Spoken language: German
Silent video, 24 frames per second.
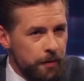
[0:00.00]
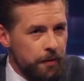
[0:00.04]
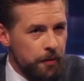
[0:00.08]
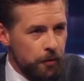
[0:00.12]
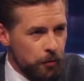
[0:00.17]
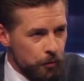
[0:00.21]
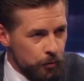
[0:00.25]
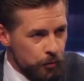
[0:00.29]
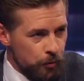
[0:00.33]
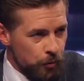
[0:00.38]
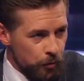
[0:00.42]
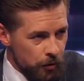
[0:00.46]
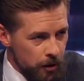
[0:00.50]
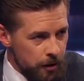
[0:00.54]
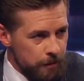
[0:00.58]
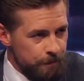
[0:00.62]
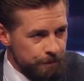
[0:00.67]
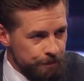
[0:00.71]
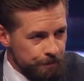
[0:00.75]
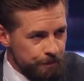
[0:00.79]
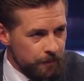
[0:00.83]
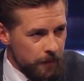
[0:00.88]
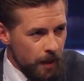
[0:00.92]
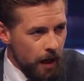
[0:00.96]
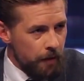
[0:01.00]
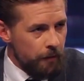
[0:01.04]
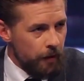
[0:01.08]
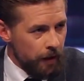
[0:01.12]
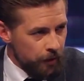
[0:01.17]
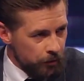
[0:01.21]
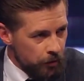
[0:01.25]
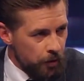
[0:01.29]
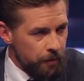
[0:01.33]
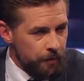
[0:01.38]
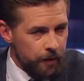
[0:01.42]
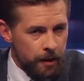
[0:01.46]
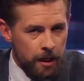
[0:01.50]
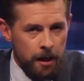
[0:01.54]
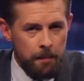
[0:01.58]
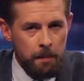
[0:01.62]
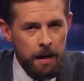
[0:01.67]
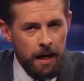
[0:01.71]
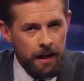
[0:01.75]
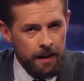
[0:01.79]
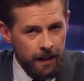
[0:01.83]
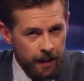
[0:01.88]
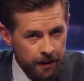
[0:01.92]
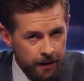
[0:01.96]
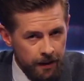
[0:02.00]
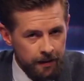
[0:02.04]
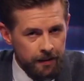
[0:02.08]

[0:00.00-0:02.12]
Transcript: bisschen uncool. Ja. Was können wir da machen? Hat